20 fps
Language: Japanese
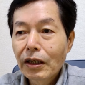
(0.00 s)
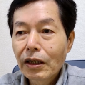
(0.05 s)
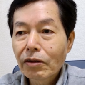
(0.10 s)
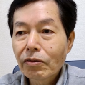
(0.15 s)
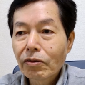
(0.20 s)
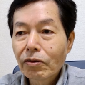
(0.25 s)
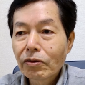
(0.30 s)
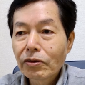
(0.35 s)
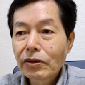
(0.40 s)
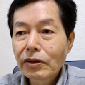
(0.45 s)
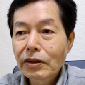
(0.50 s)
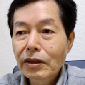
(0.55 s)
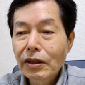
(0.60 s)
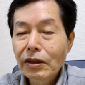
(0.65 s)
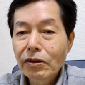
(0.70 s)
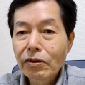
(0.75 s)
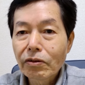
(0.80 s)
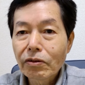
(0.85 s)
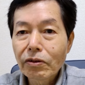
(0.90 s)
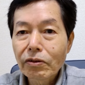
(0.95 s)
赤穂事
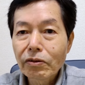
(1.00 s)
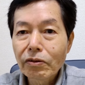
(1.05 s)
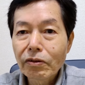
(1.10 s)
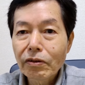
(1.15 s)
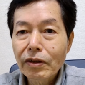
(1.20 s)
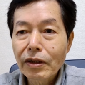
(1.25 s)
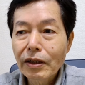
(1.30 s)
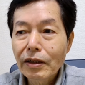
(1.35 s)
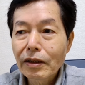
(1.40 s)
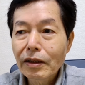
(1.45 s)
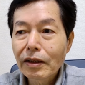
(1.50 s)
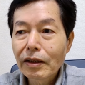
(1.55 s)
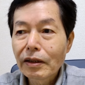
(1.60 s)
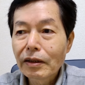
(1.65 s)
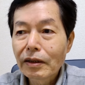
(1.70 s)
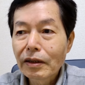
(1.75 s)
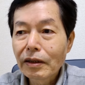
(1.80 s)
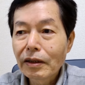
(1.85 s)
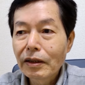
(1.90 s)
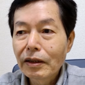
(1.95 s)
件のことを考
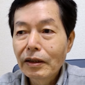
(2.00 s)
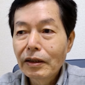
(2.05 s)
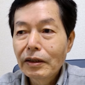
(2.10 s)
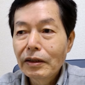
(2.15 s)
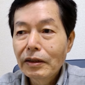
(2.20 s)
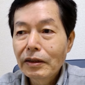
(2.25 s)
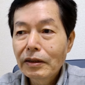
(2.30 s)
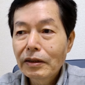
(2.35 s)
えて